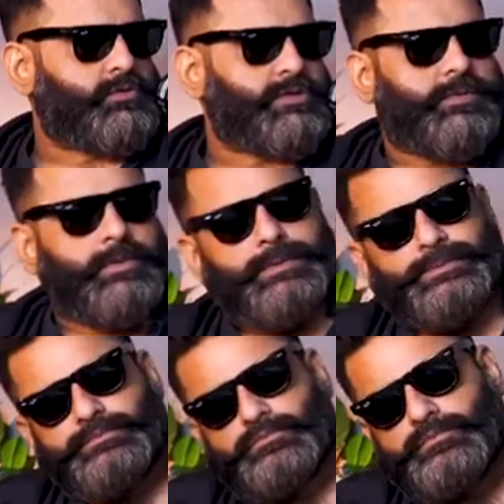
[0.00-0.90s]
दोस्त है मेरा
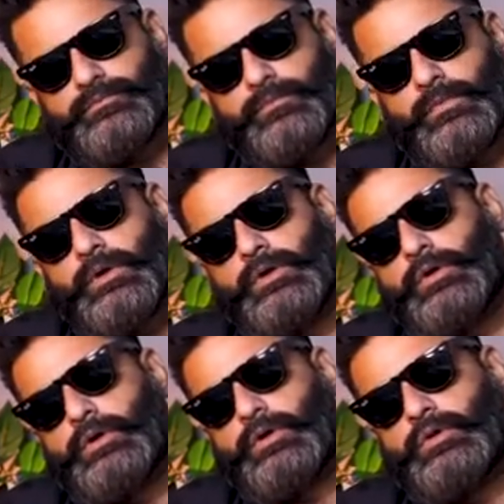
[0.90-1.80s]

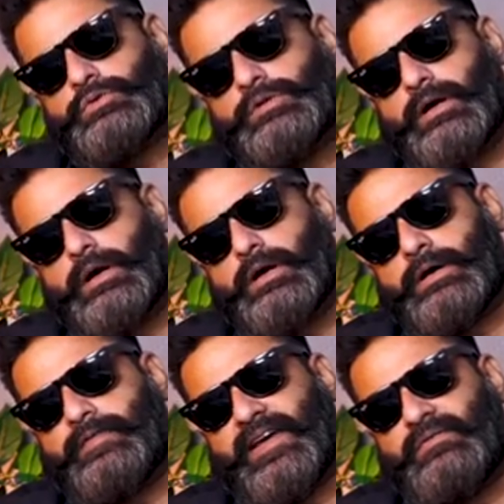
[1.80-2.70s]
उसका
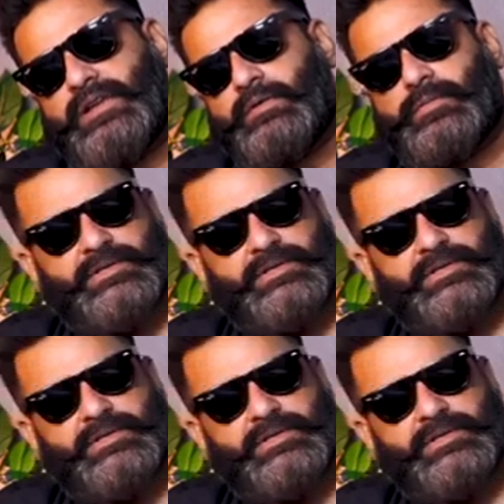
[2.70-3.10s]
फैमिली में